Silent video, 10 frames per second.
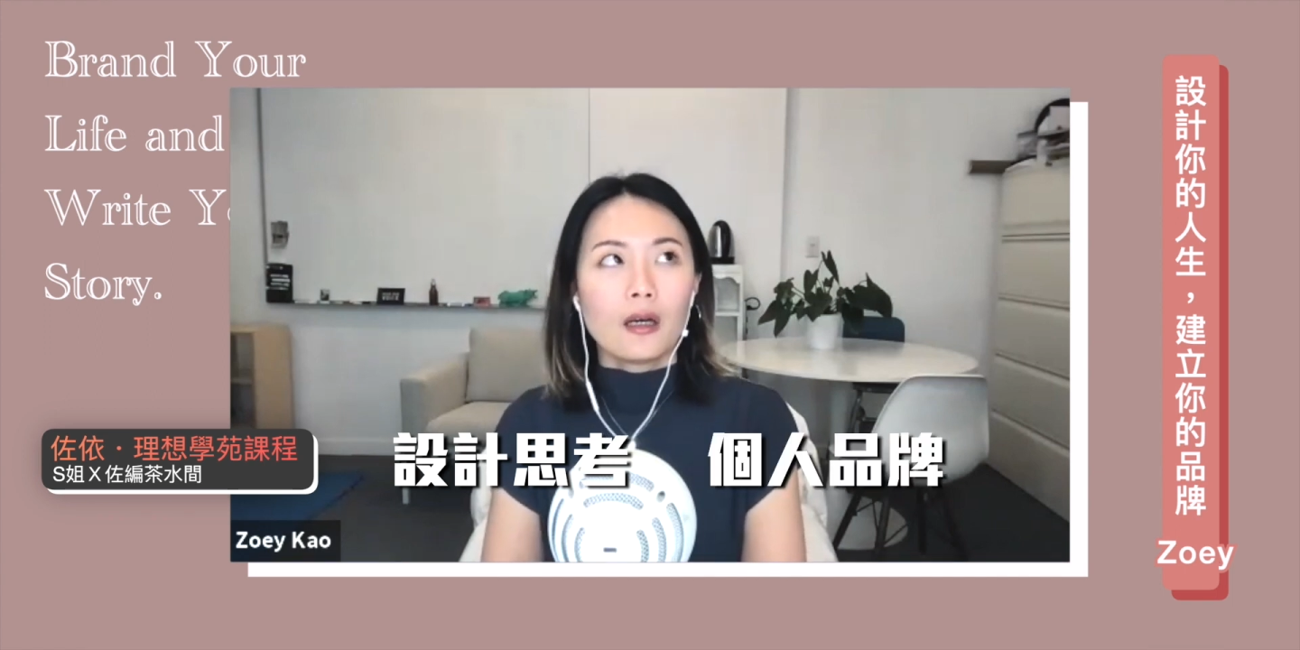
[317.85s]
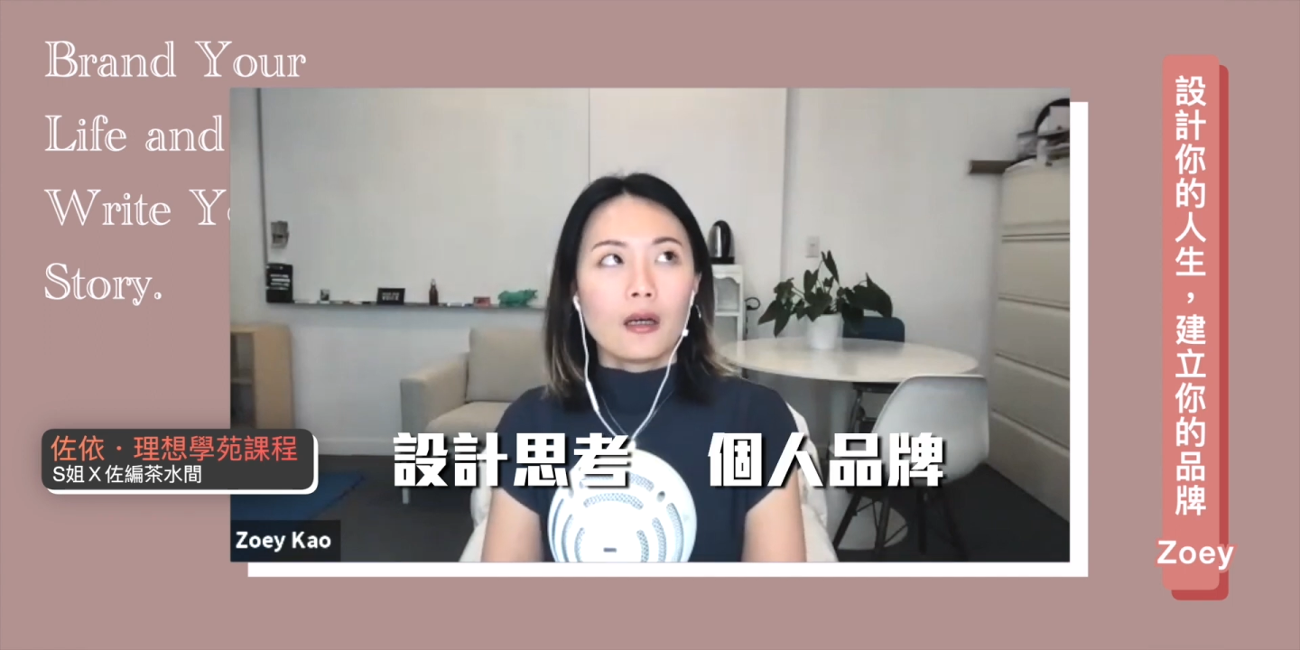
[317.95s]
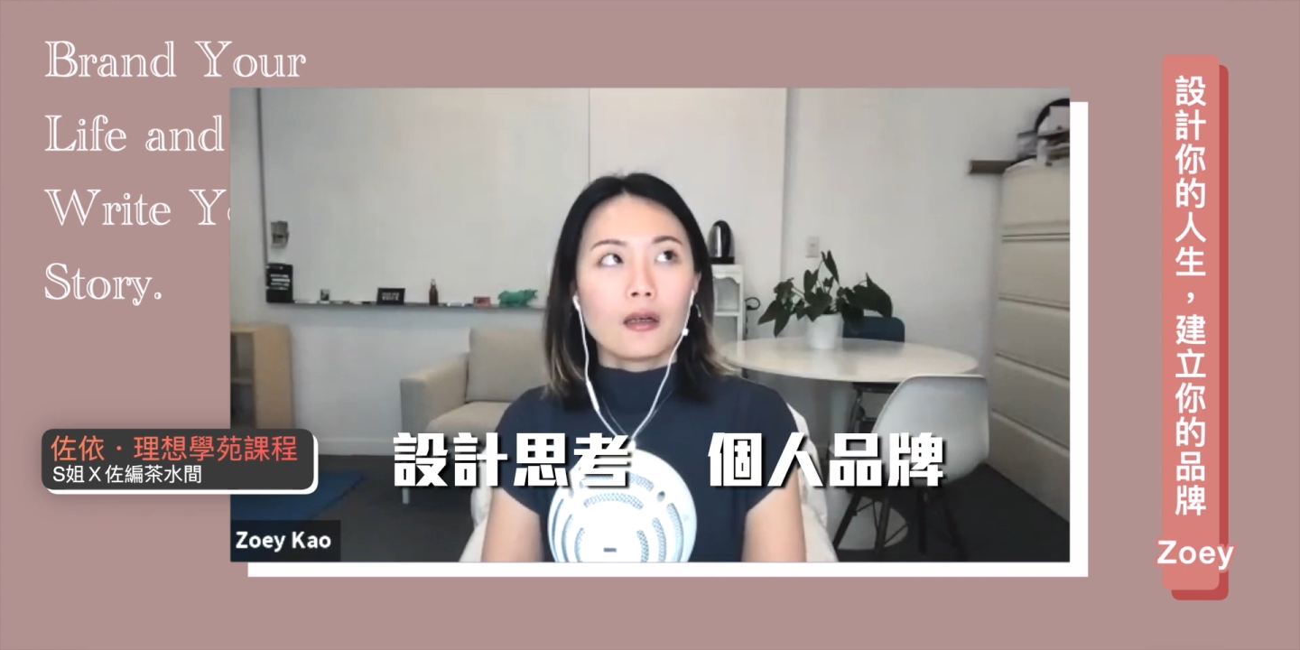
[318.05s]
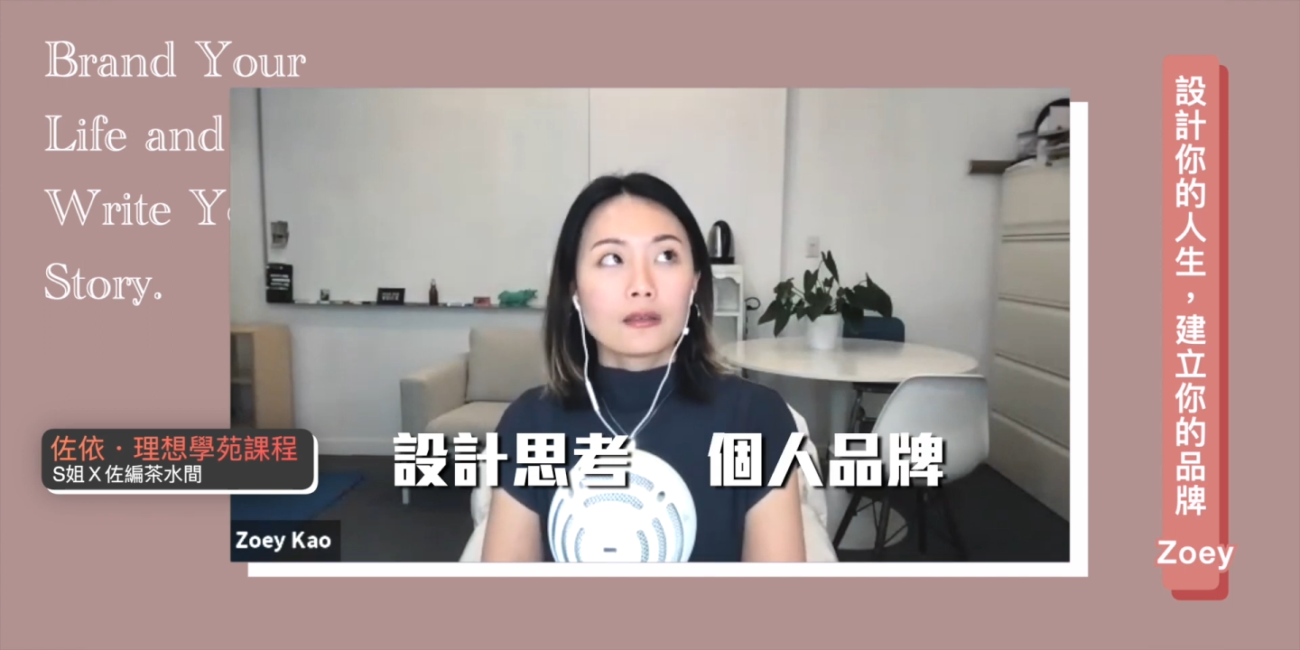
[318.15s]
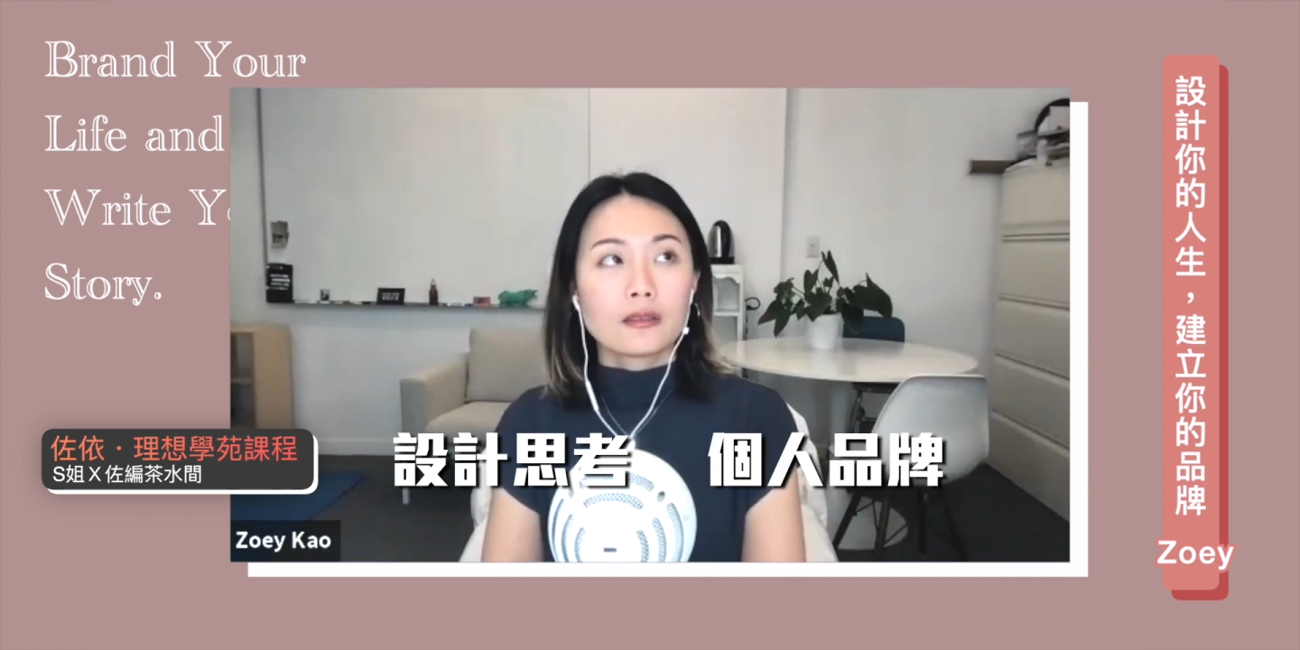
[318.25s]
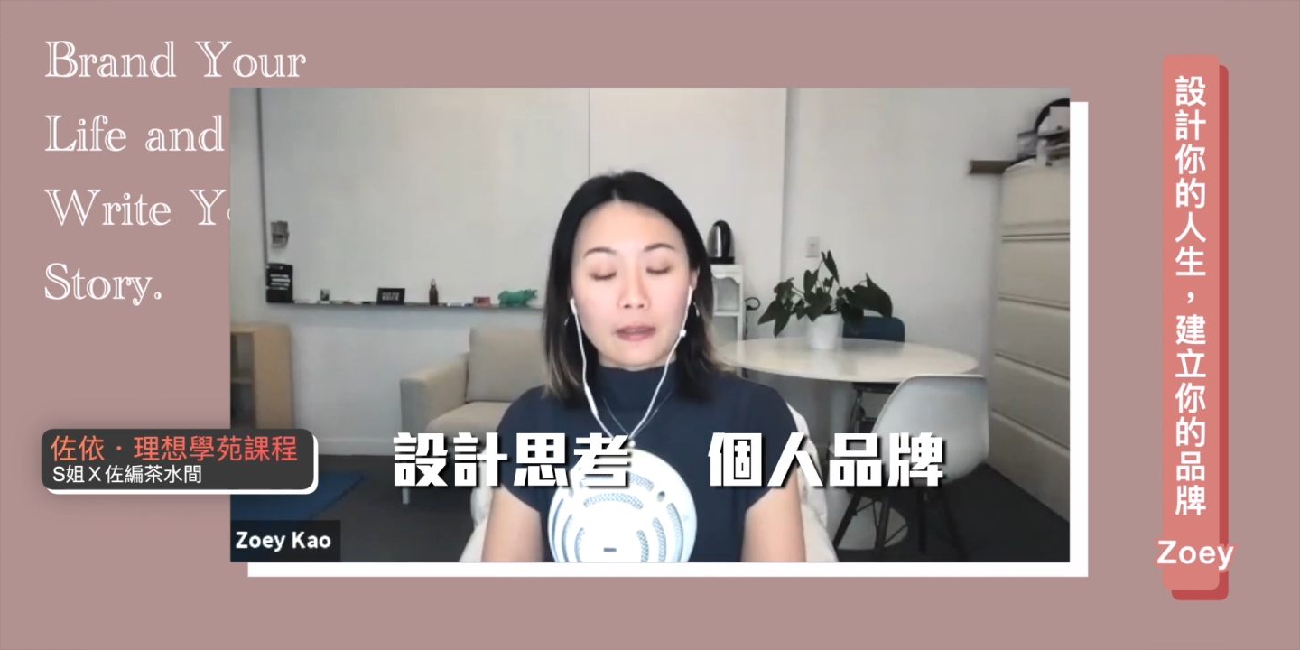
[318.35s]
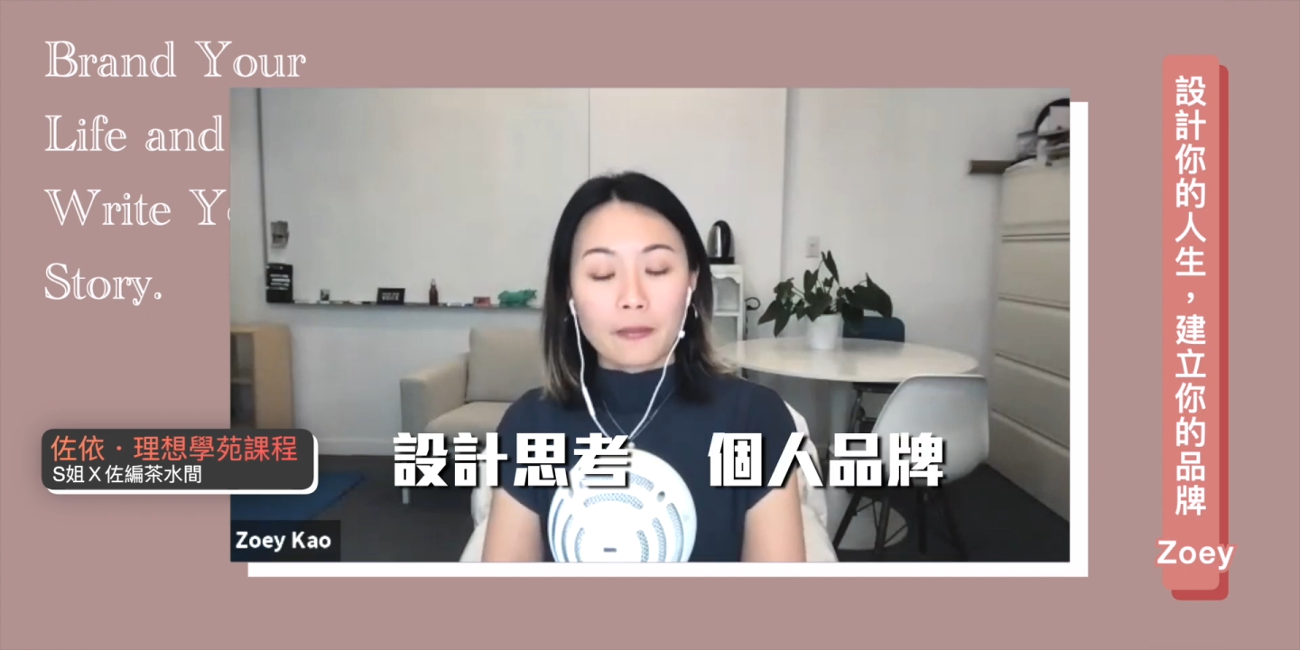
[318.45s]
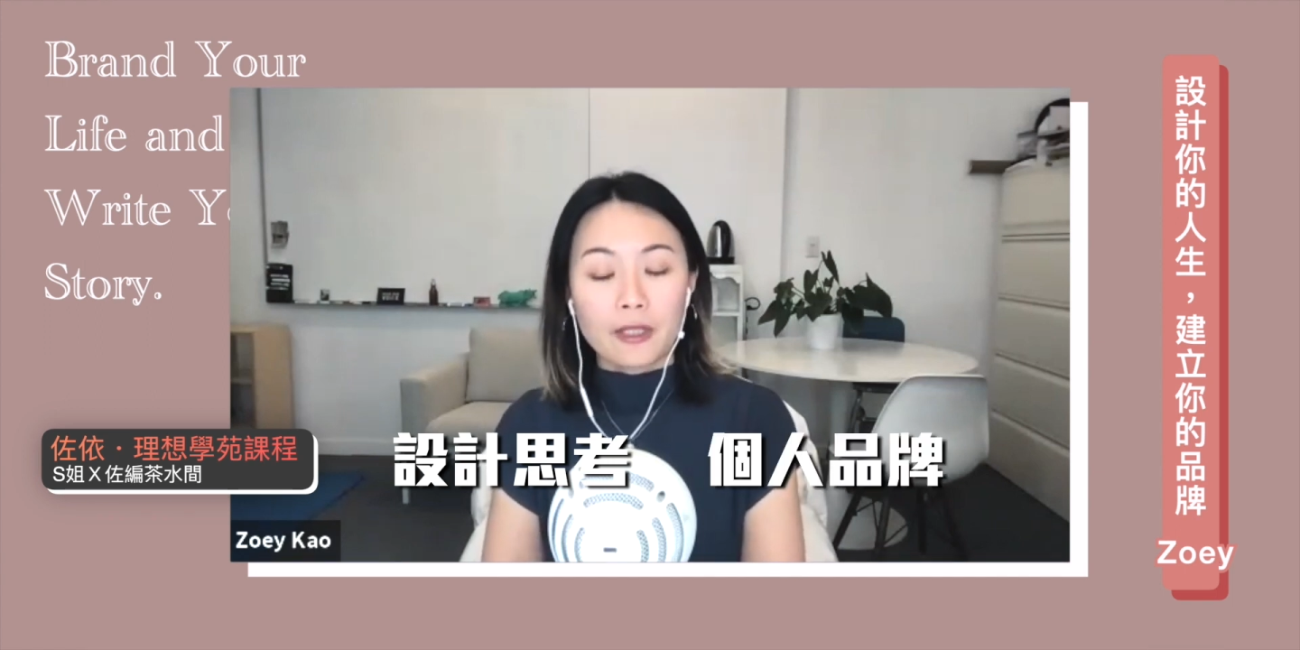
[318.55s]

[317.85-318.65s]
呃，怎么